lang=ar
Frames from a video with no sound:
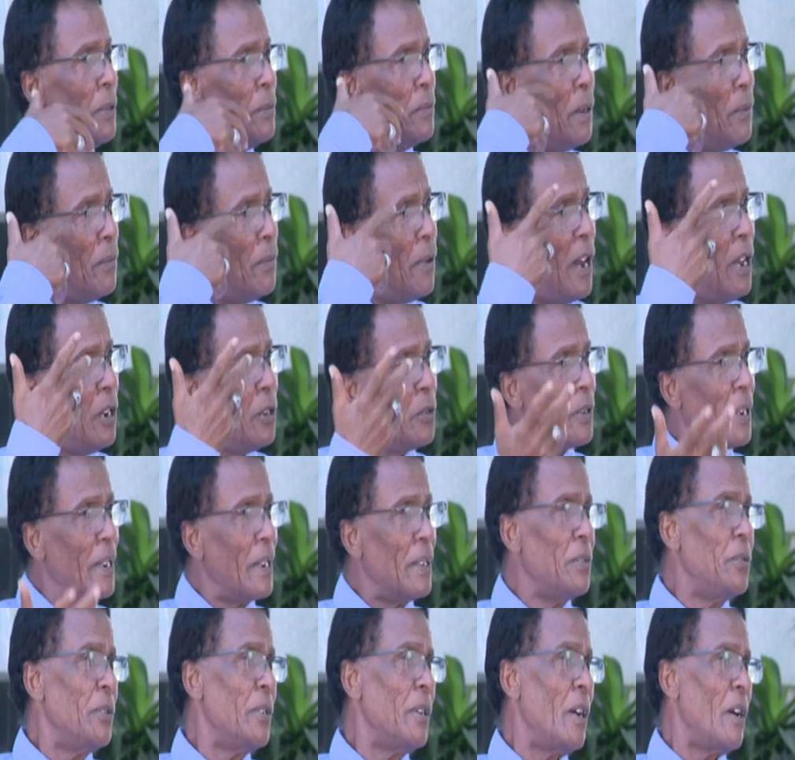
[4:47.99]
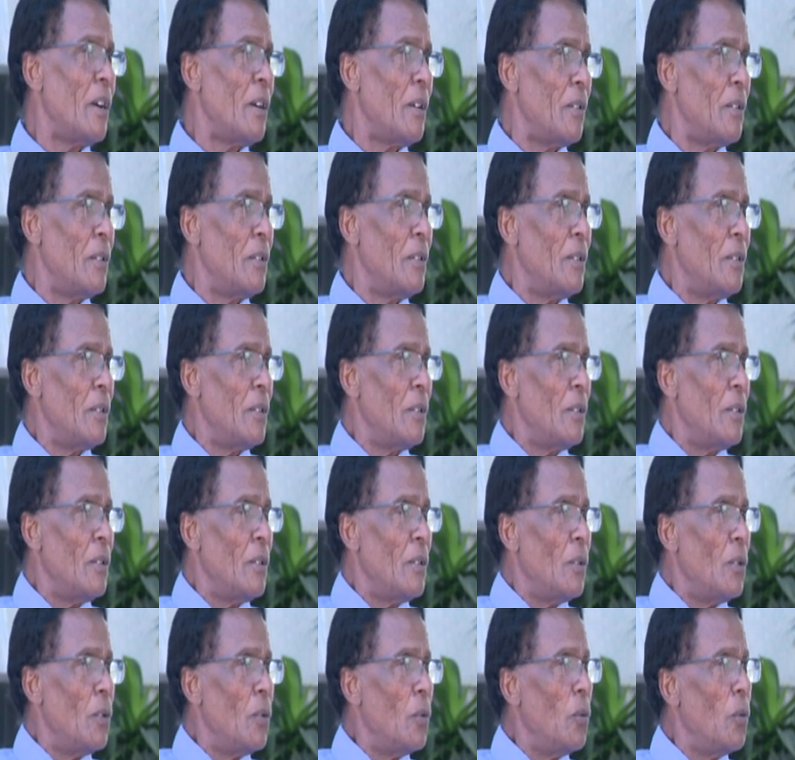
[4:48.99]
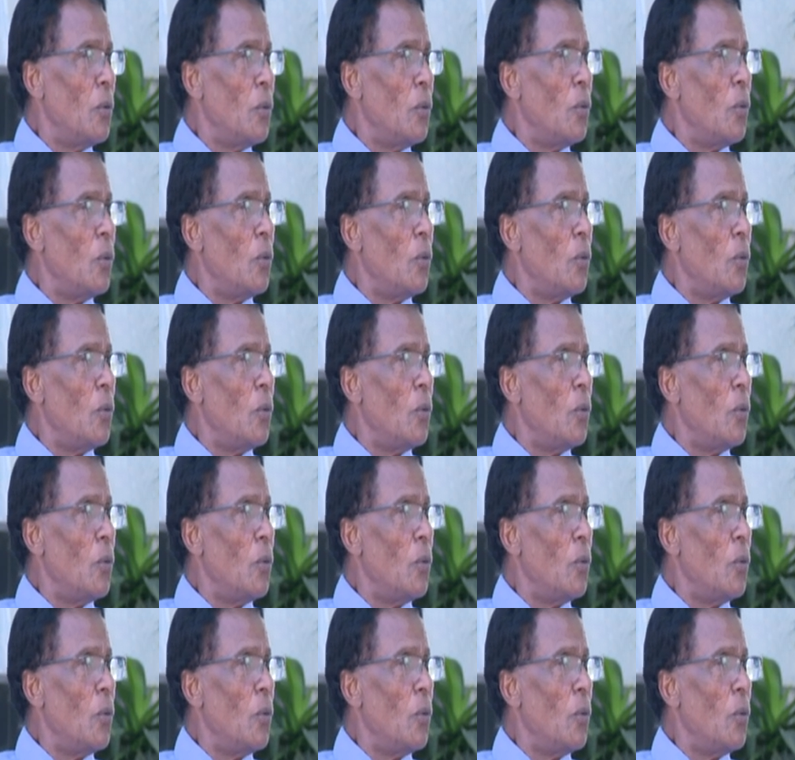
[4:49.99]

بمبالغ قدرها صحيح و...